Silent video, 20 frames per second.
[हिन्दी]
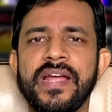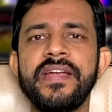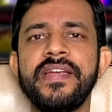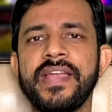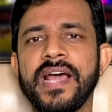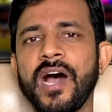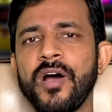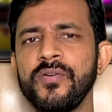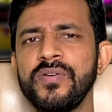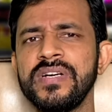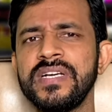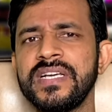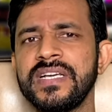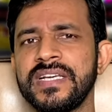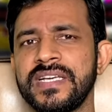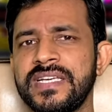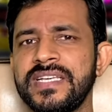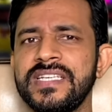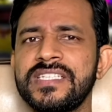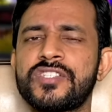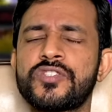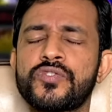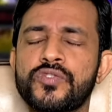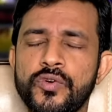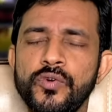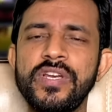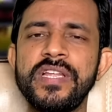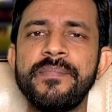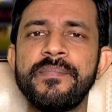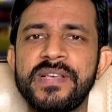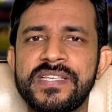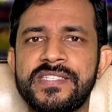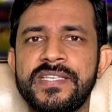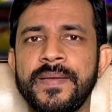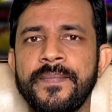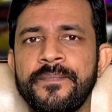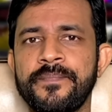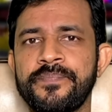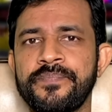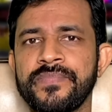एंड नाउ ही इज ट्रूली
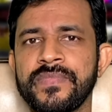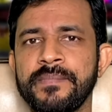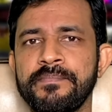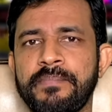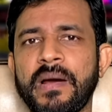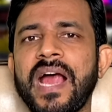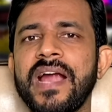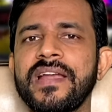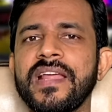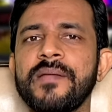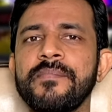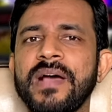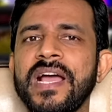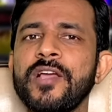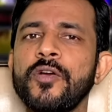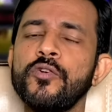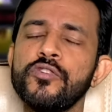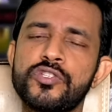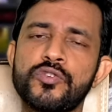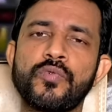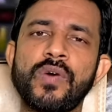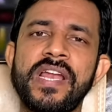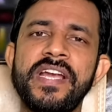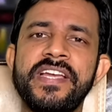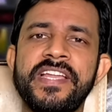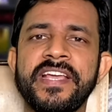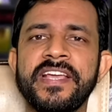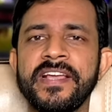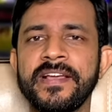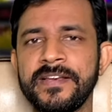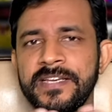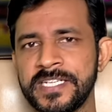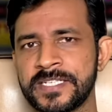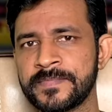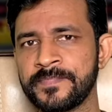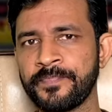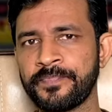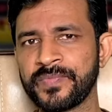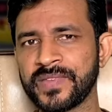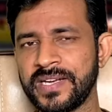मेसी पार्डन माई उच्च क्वालिटी की
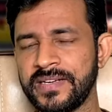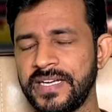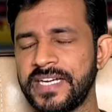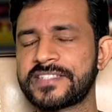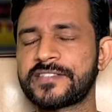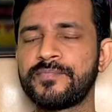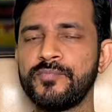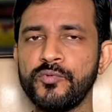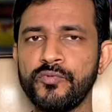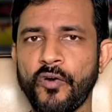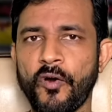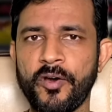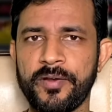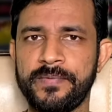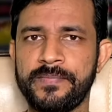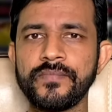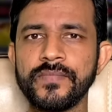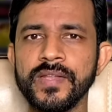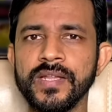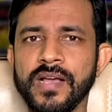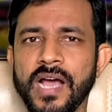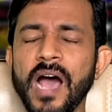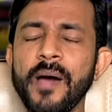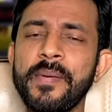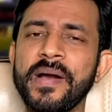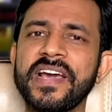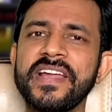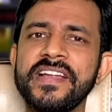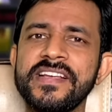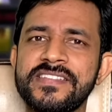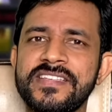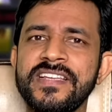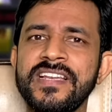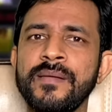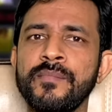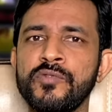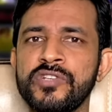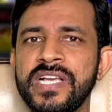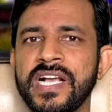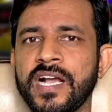इंग्लिश लेट्स मूव ऑन अब अगर किसी ने
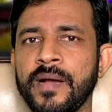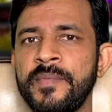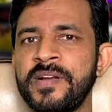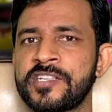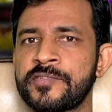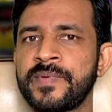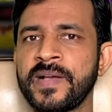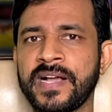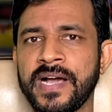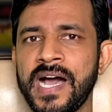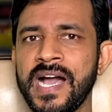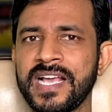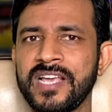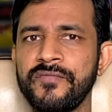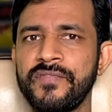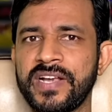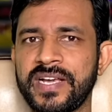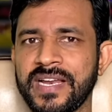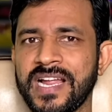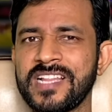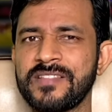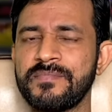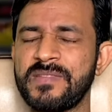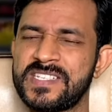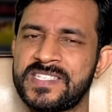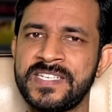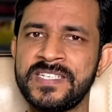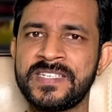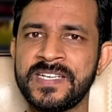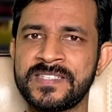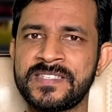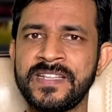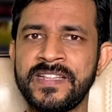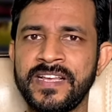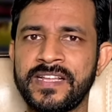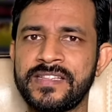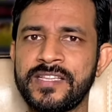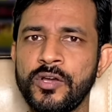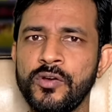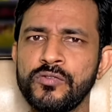मुझे कमेंट्स में कहा कि विक्रांत मेसी जैसे
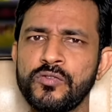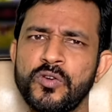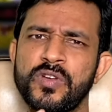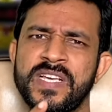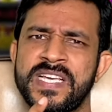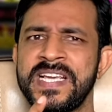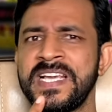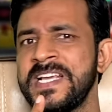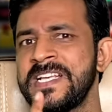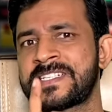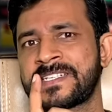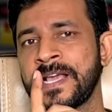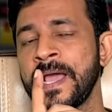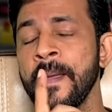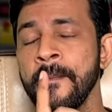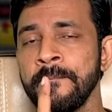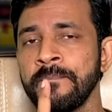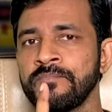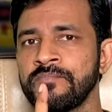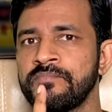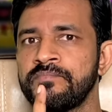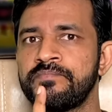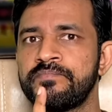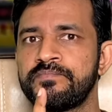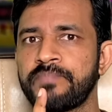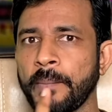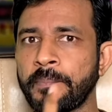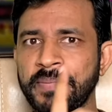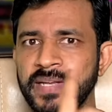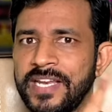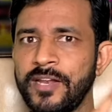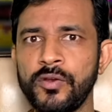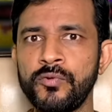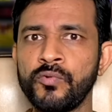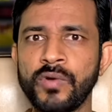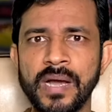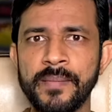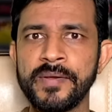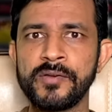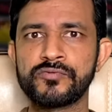दिखते हो तो खींच के पप्पी ले
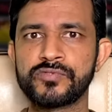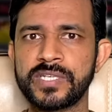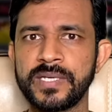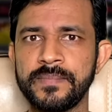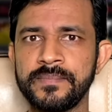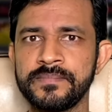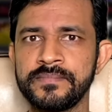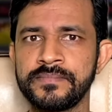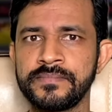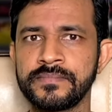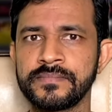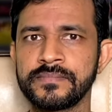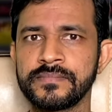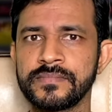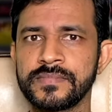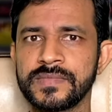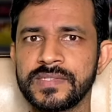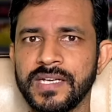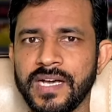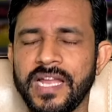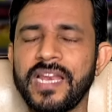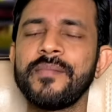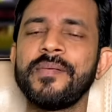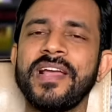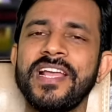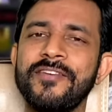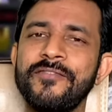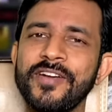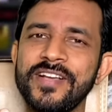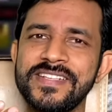लूंगा मैं उसकी अरे भाई वो